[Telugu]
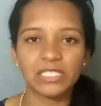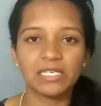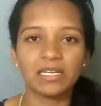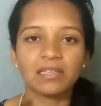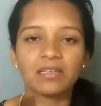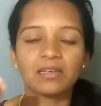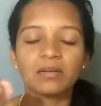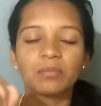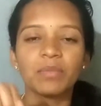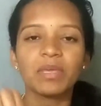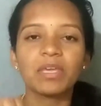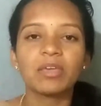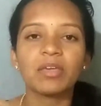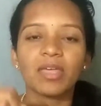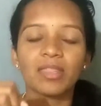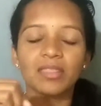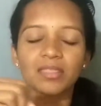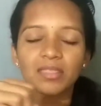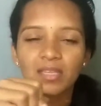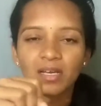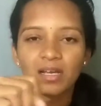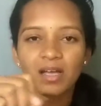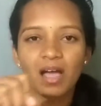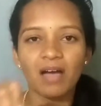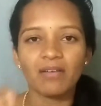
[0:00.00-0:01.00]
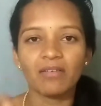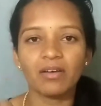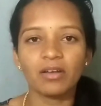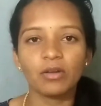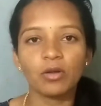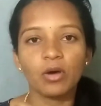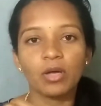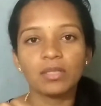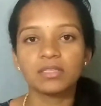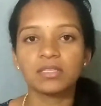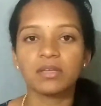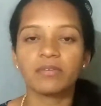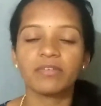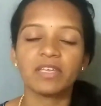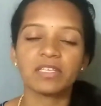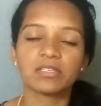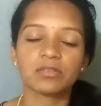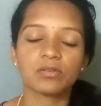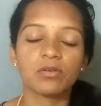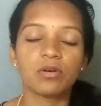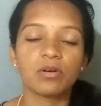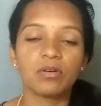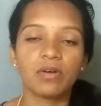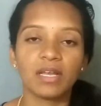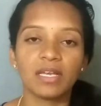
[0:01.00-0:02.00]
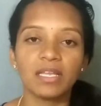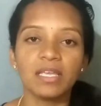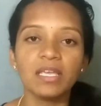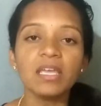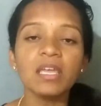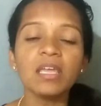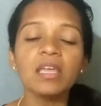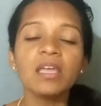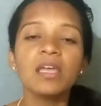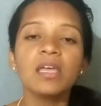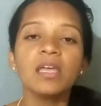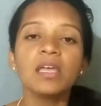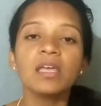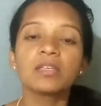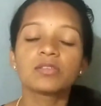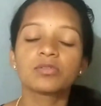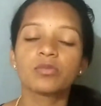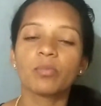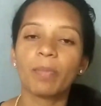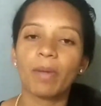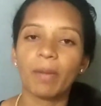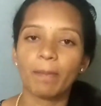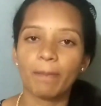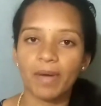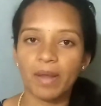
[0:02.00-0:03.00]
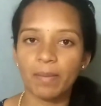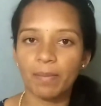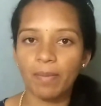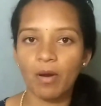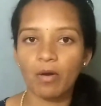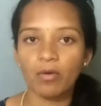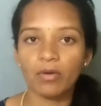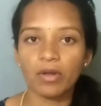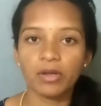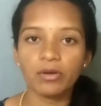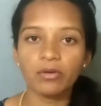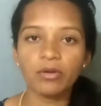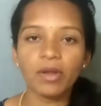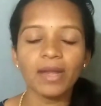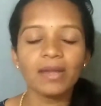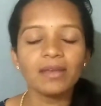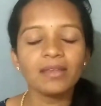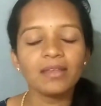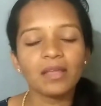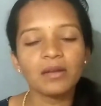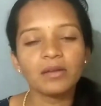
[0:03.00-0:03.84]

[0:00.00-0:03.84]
లైక్ మీకు ఎంత కావాలో అంత వేసుకోవాలి సో పెప్పర్ పౌడరు అండ్